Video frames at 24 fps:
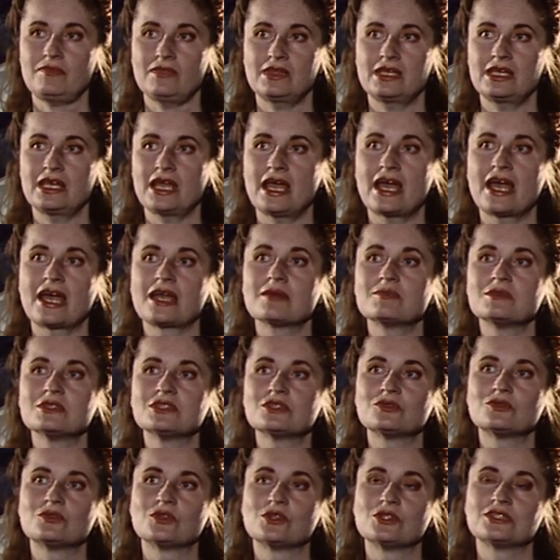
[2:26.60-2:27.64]

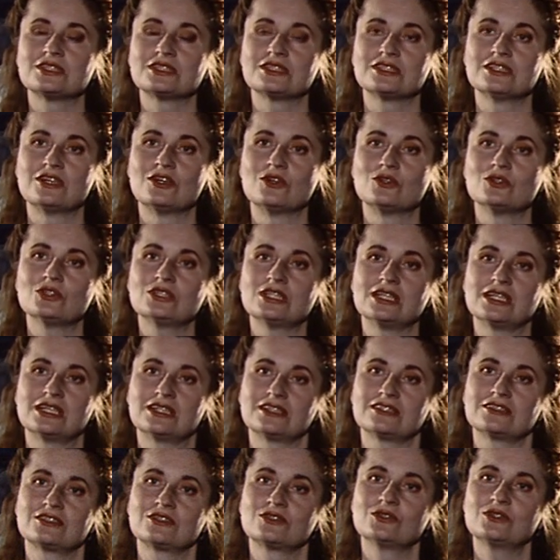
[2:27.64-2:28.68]
geheimnisvollsten
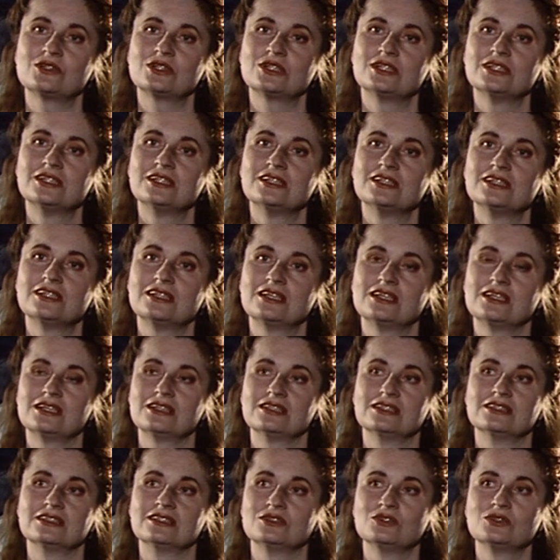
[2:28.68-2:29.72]
Auslassung.
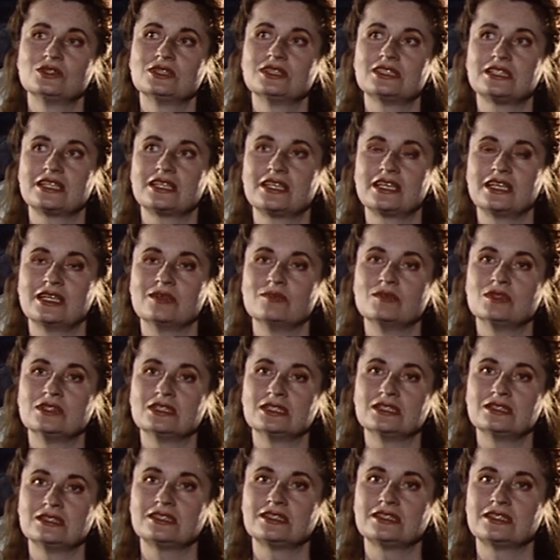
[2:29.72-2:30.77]
Äh, nur das Ergebnis
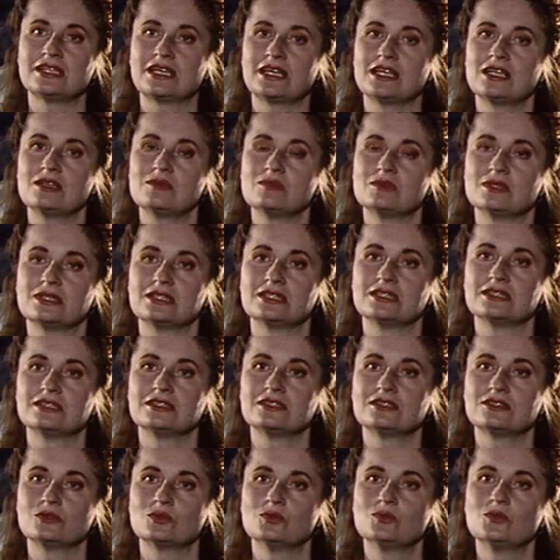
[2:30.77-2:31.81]
ist dasselbe, es
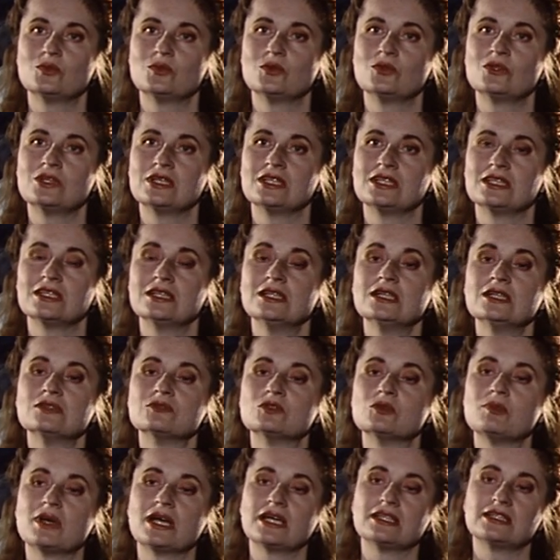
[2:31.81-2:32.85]
ist unmöglich.
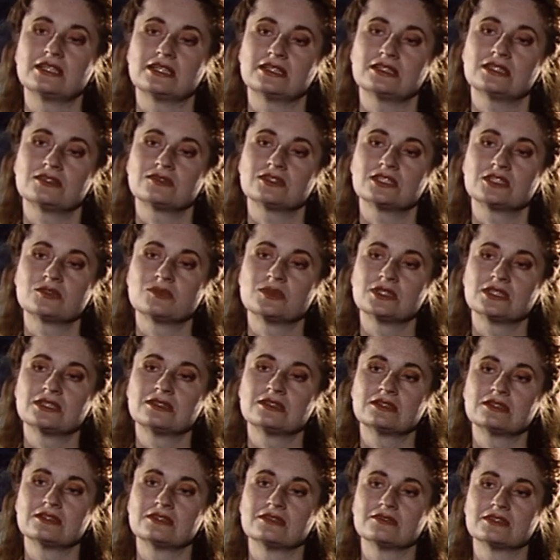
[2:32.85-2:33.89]
Wobei das, was man,
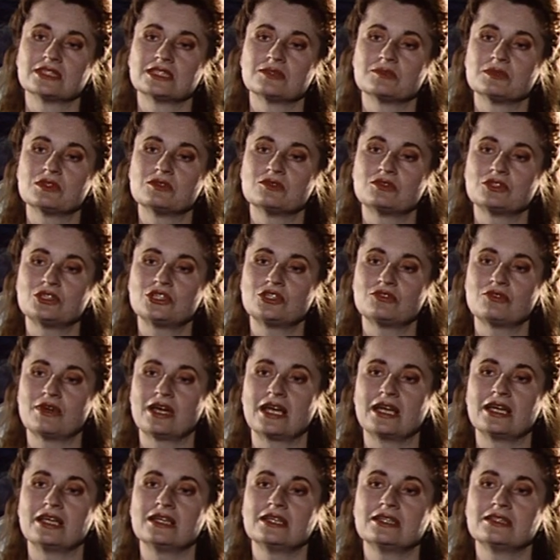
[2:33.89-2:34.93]
was man
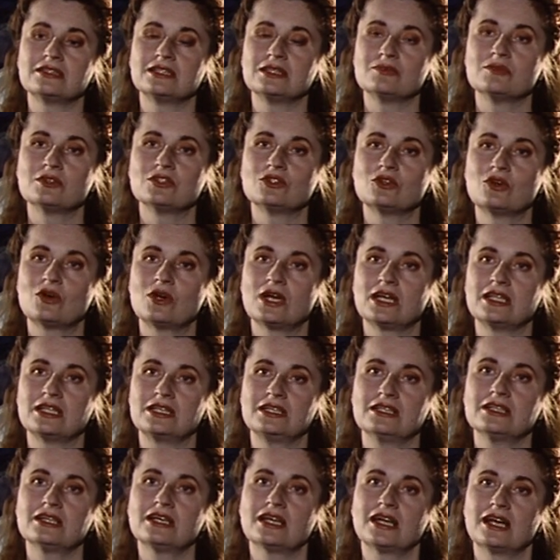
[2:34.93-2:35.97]
verschweigt, immer noch eine
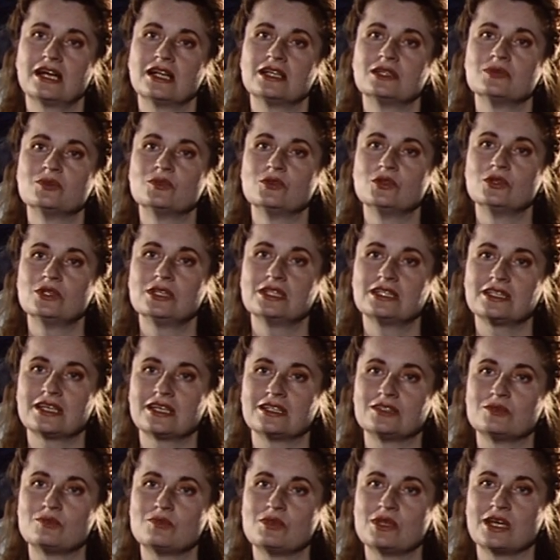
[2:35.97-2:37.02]
irreale Möglichkeit
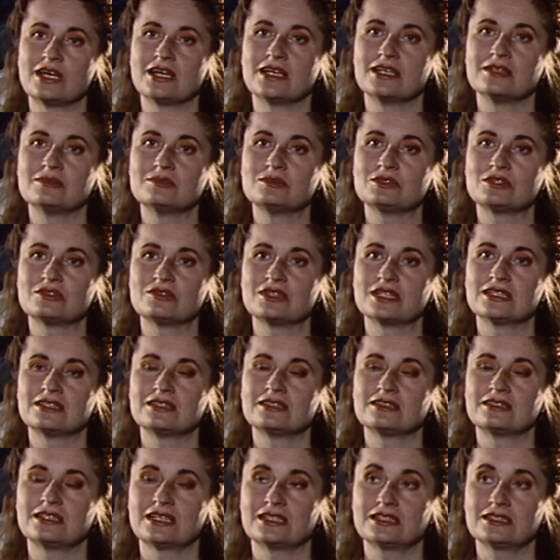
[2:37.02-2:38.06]
bleibt, während
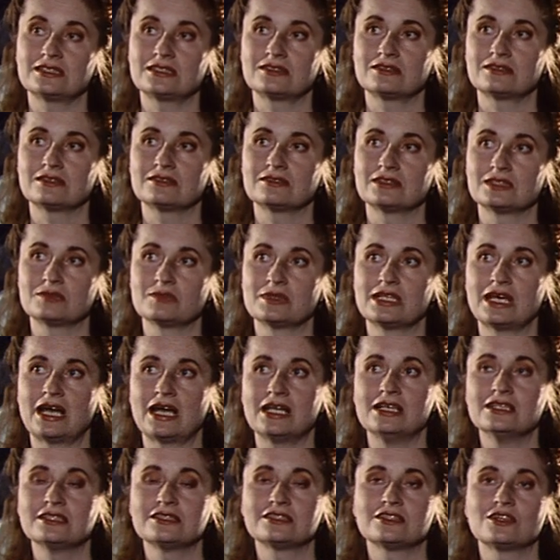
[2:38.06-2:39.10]
das, was man
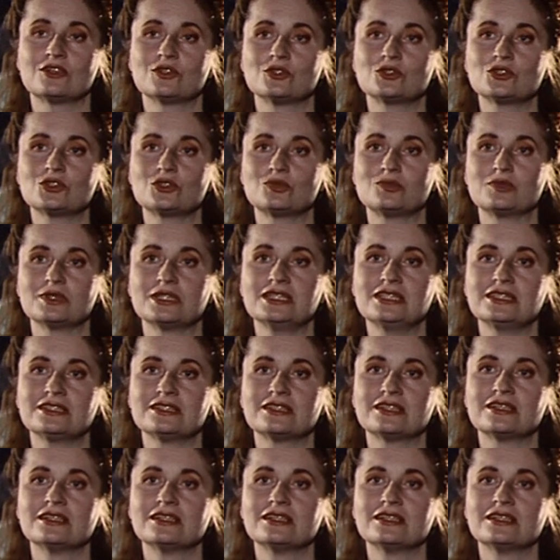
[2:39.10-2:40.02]
alles ausspricht,